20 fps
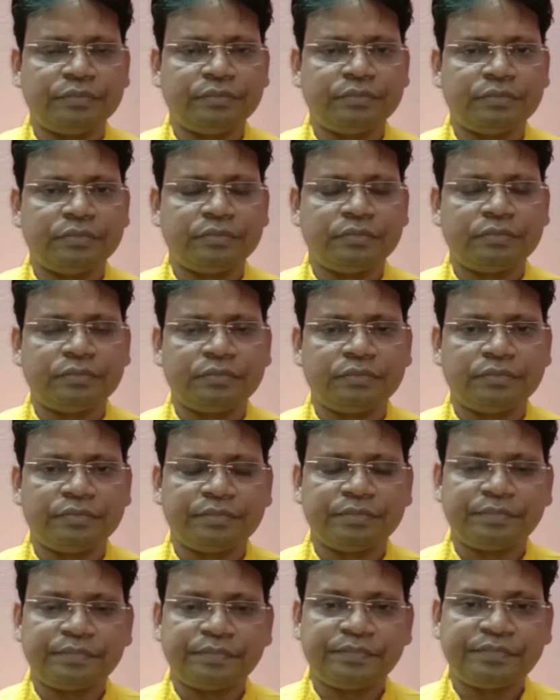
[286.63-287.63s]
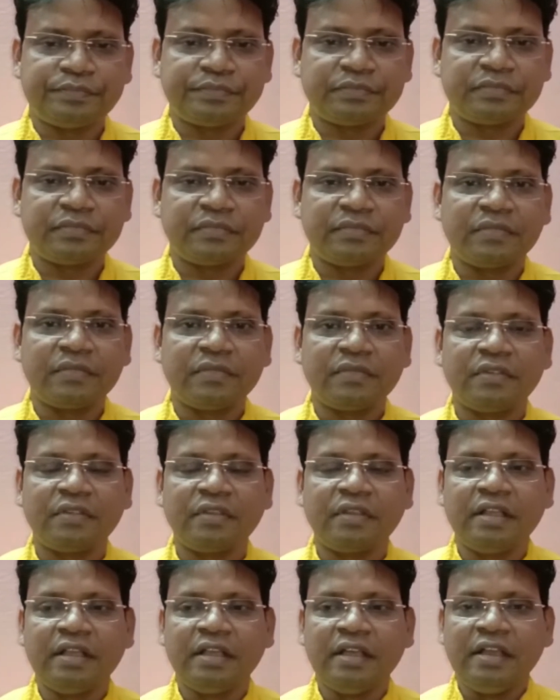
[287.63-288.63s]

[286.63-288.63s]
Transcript: আপনি তো নিজেও ছিলেন আপনি কি বলবেন